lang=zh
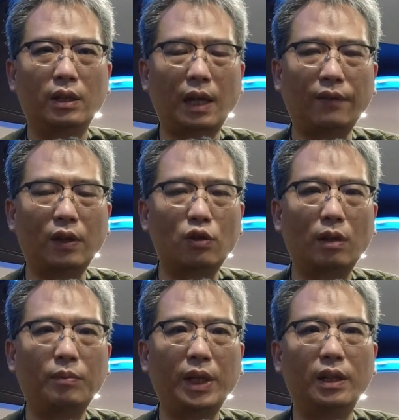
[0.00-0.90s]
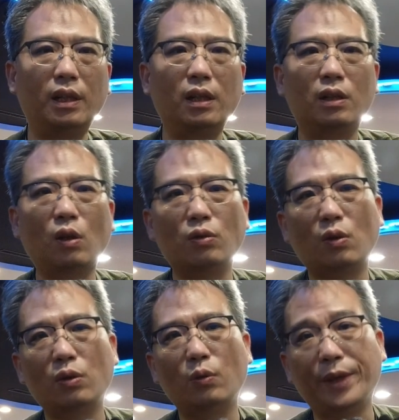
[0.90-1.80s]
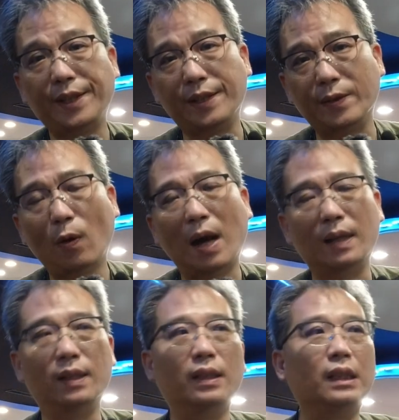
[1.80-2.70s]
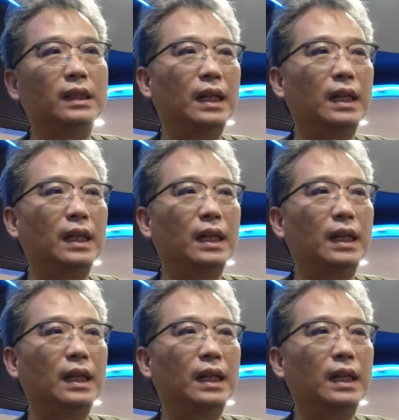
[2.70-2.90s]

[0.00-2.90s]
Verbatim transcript: 采访装备呢，通通都微型化了。